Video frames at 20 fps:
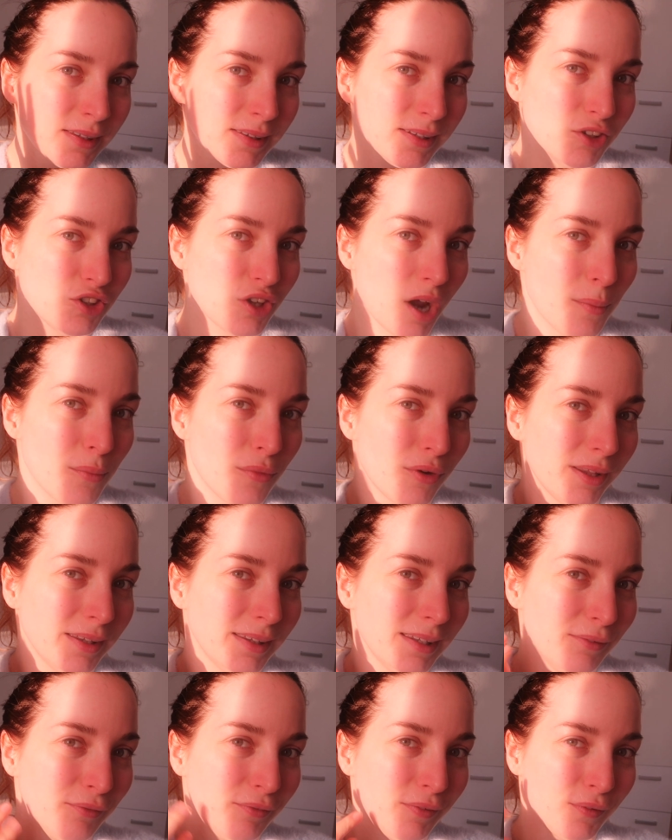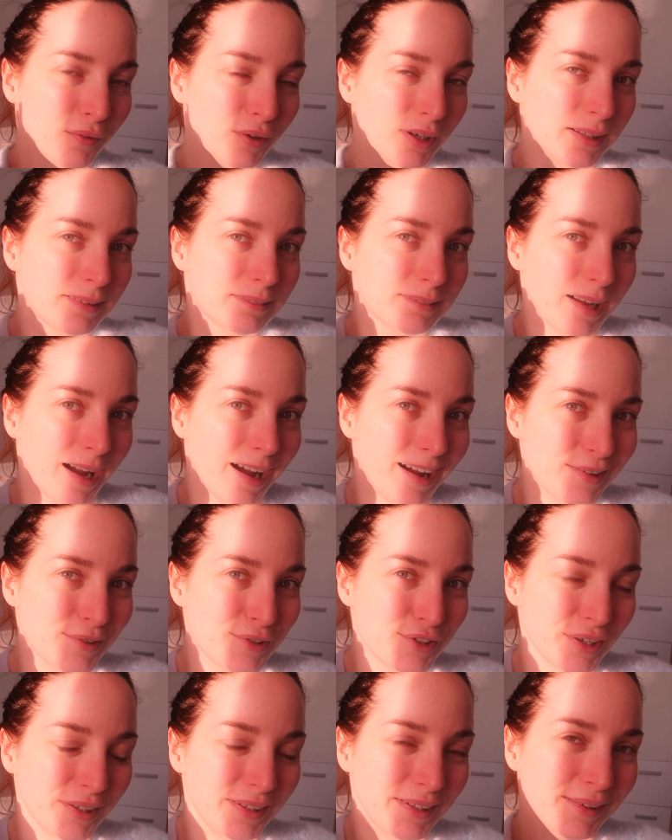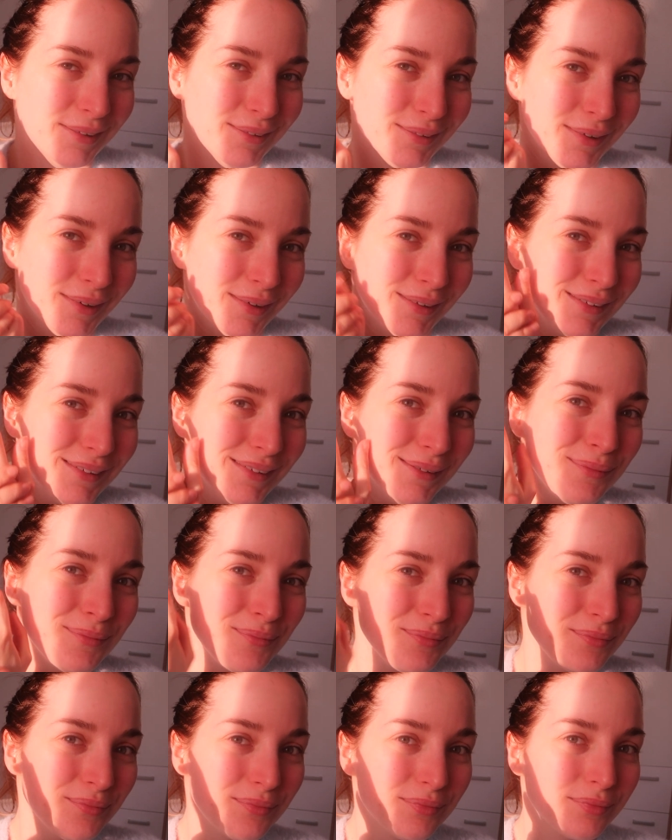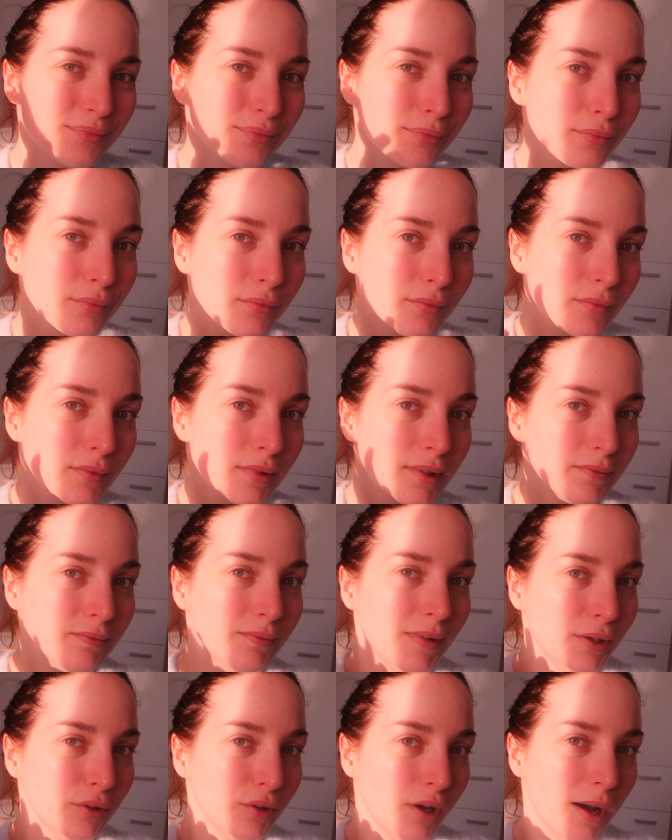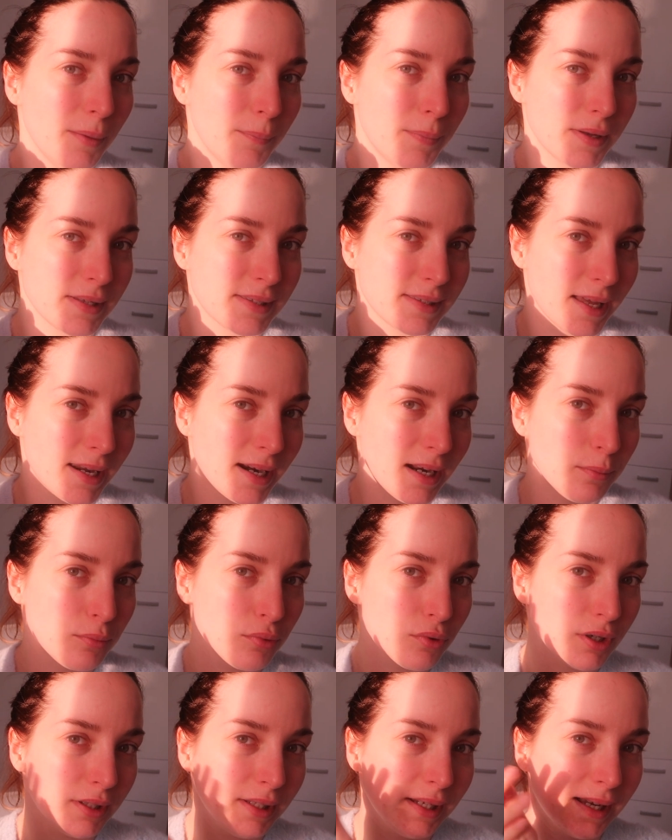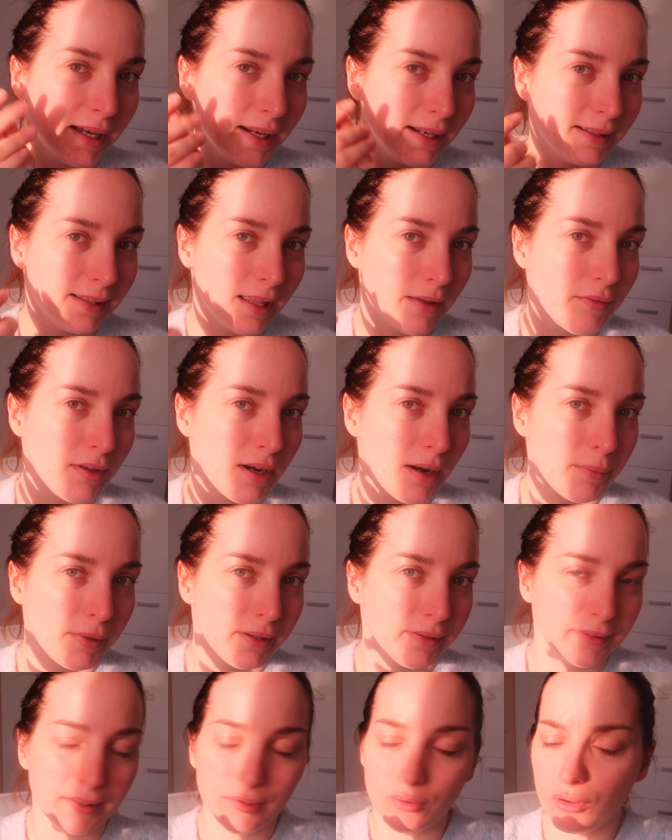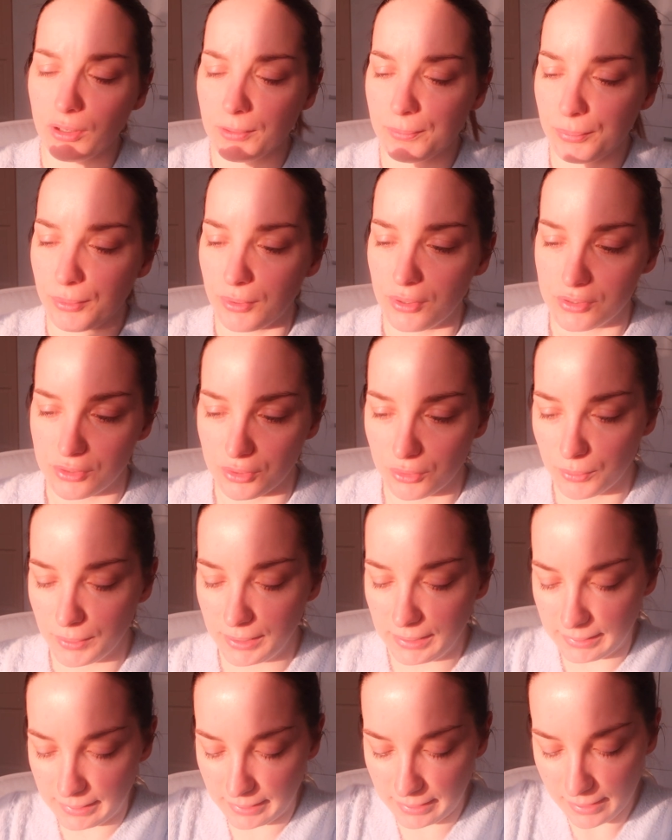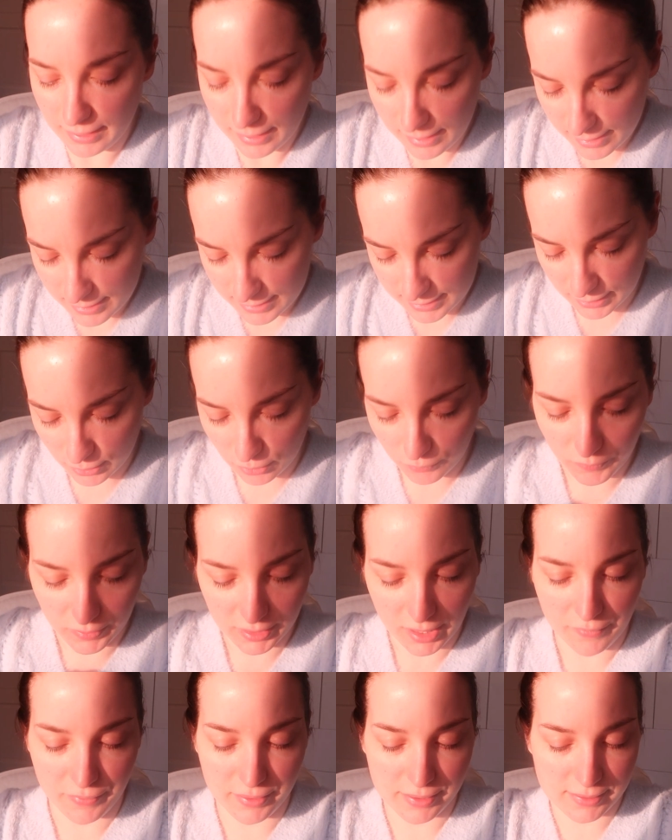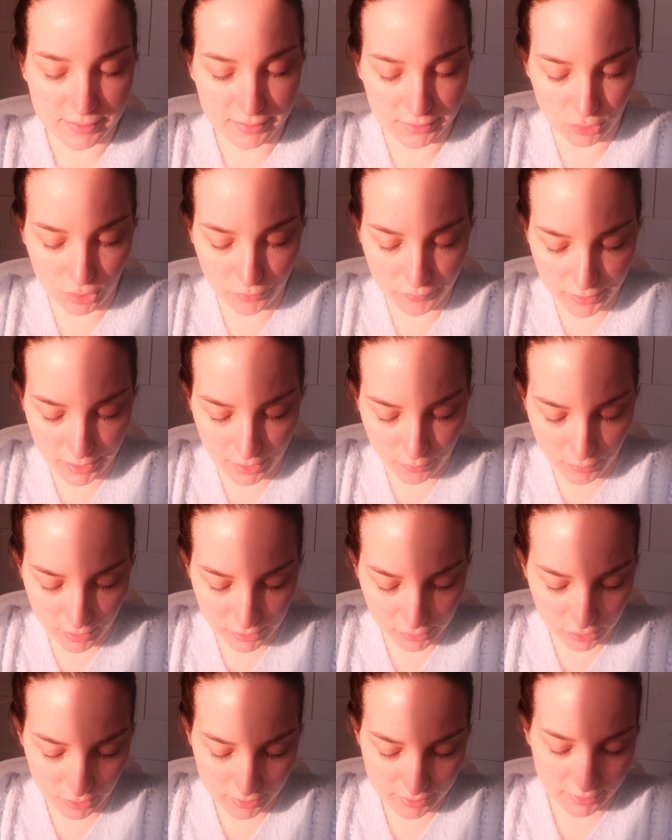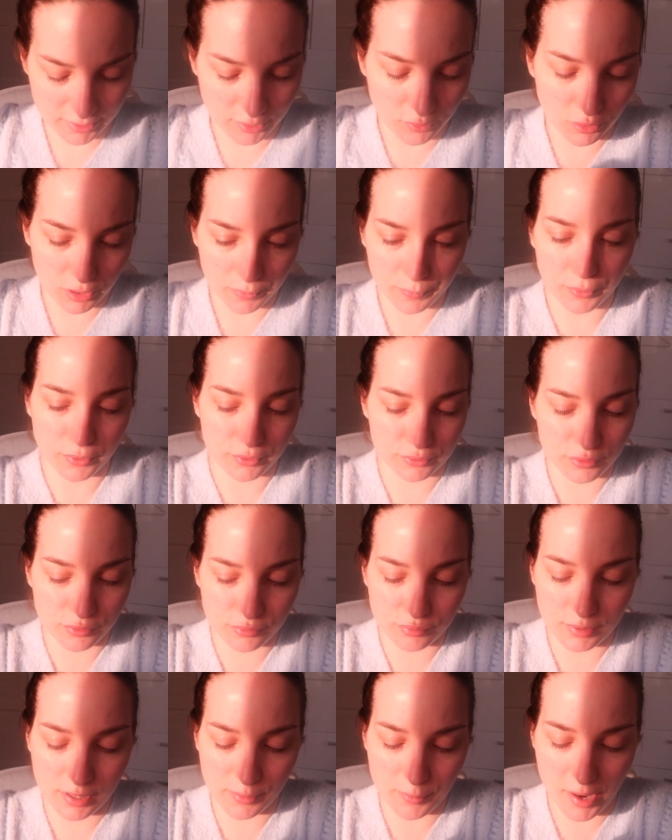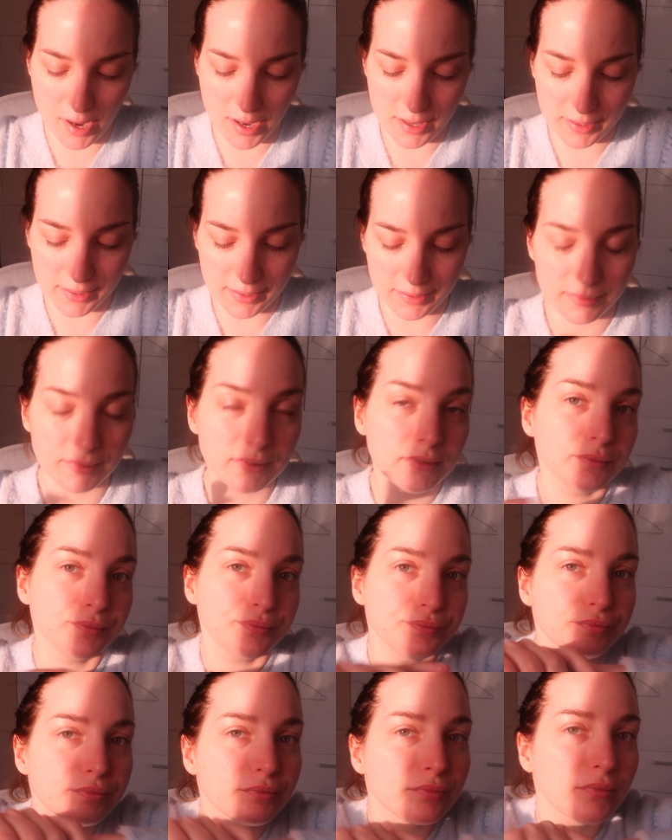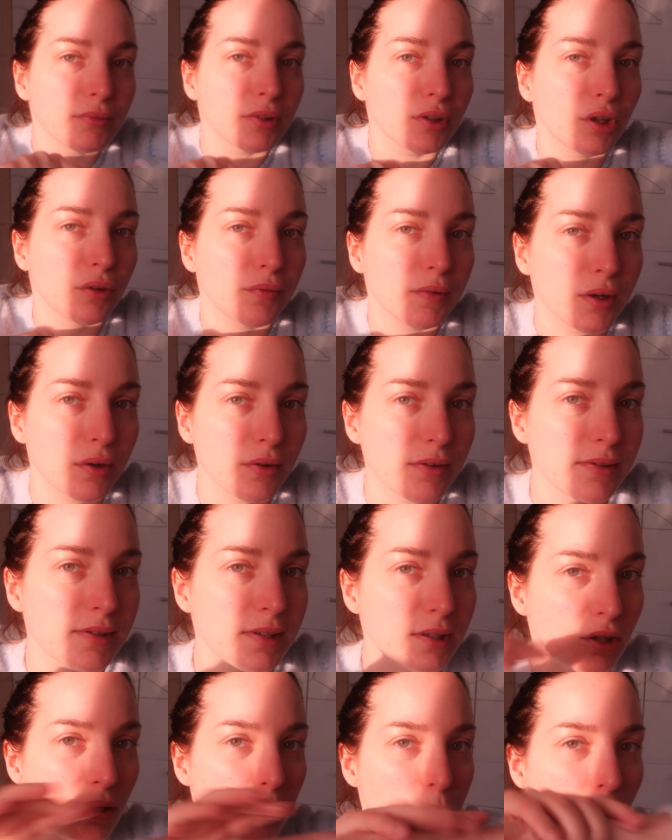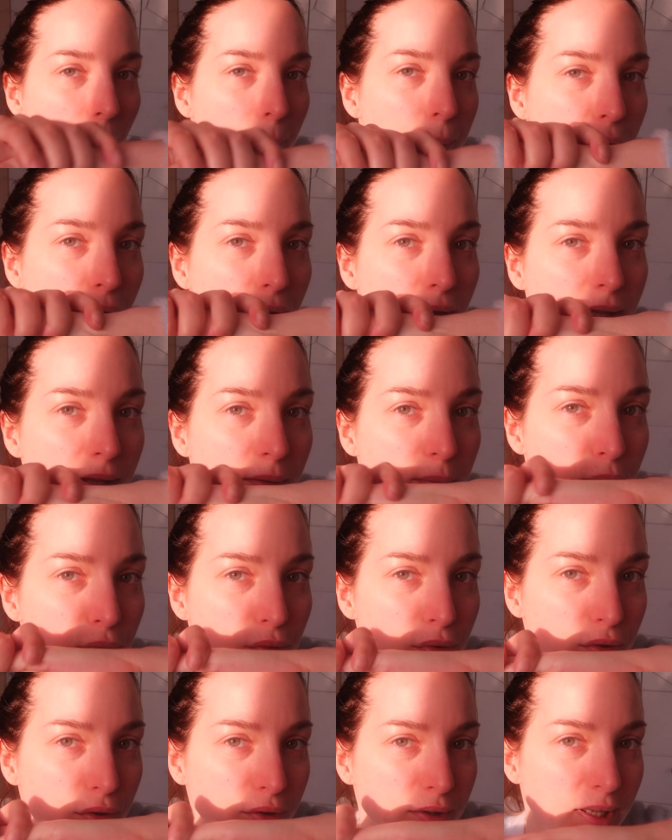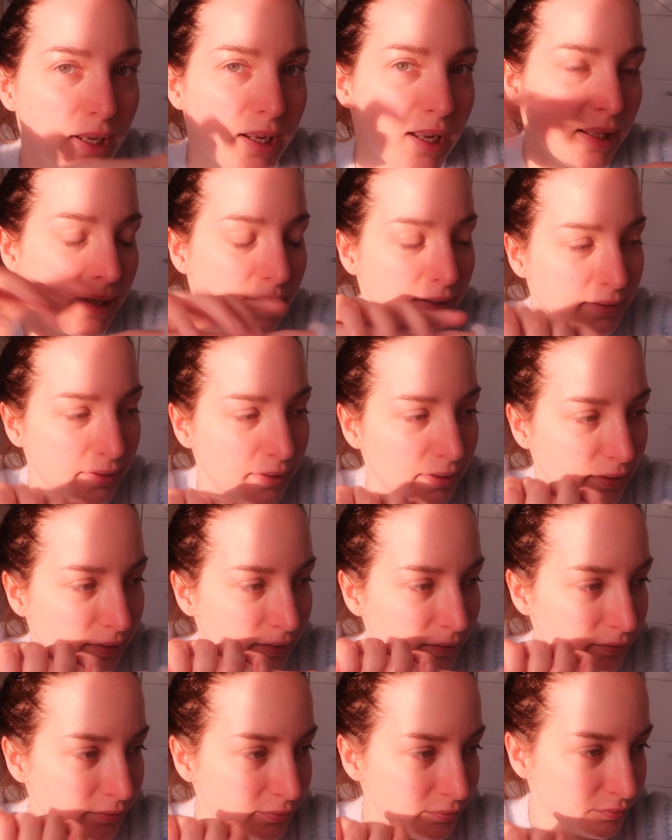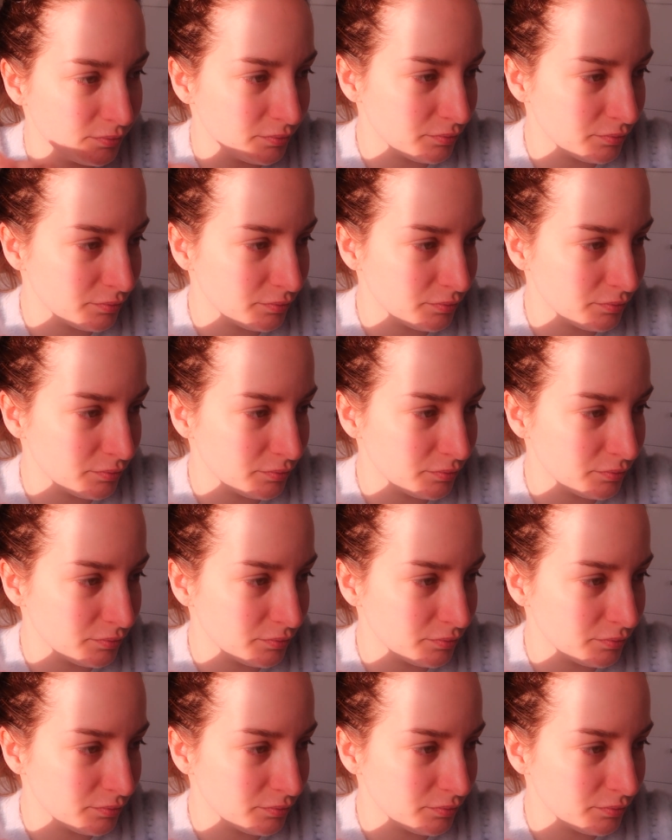diciamo in difficoltà già di loro vado a passare il burro di karité veramente corposo quindi se non vi dà fastidio avere qualcosa di corposo sulle mani io vi consiglio proprio il burro di karité